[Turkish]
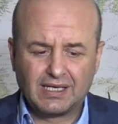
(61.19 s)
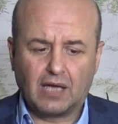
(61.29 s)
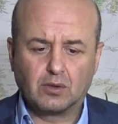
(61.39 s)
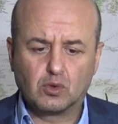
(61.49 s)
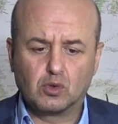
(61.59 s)

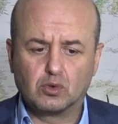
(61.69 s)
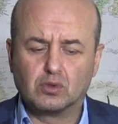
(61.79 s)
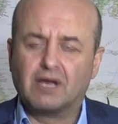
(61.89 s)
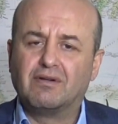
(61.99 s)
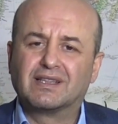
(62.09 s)
kendi
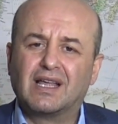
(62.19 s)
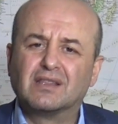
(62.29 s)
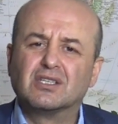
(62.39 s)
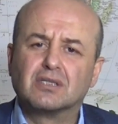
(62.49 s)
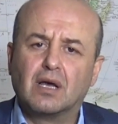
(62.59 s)
kurduğu
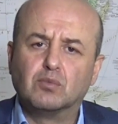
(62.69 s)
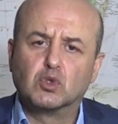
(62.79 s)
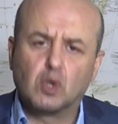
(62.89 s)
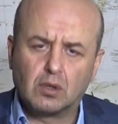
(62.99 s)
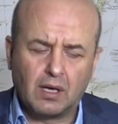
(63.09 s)
devletten
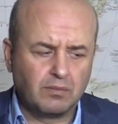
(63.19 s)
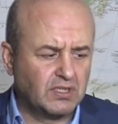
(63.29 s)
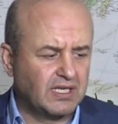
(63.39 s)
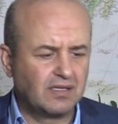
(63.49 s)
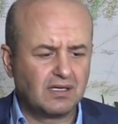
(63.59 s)
dışlanmış,
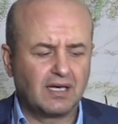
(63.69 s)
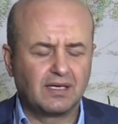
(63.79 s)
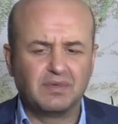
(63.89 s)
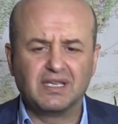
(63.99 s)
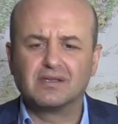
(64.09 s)
horlanmış,
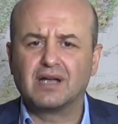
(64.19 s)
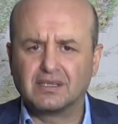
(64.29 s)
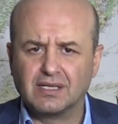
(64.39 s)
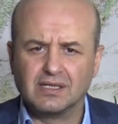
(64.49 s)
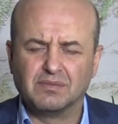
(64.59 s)
idraki bir
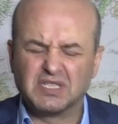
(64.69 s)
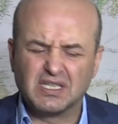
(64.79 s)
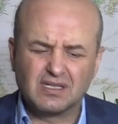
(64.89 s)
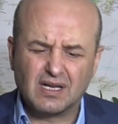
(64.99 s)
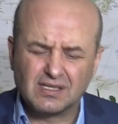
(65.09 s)
idrak denilmiş,
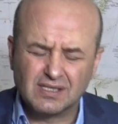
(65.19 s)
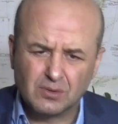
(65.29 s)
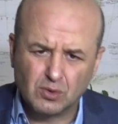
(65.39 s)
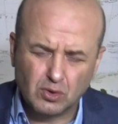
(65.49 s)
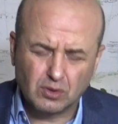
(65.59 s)
idraksız
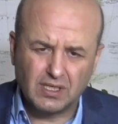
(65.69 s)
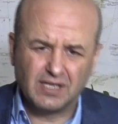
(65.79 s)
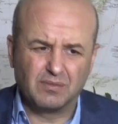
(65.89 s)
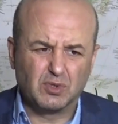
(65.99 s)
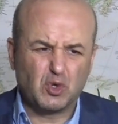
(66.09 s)
Türk
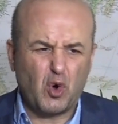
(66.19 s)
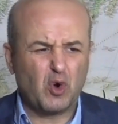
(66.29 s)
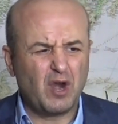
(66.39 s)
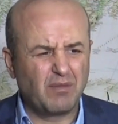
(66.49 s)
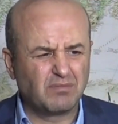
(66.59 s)
denilmiş,
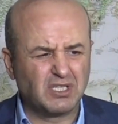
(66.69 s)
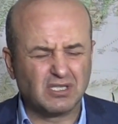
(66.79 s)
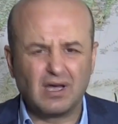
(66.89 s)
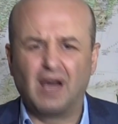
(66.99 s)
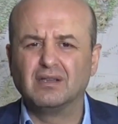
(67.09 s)
horlanmış,
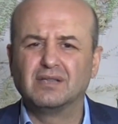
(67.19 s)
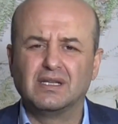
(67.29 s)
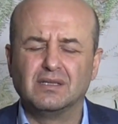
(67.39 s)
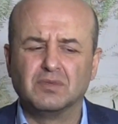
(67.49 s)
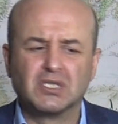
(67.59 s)
dağlı
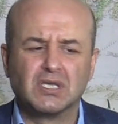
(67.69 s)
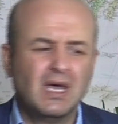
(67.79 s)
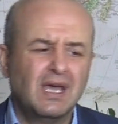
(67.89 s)
denilmiş.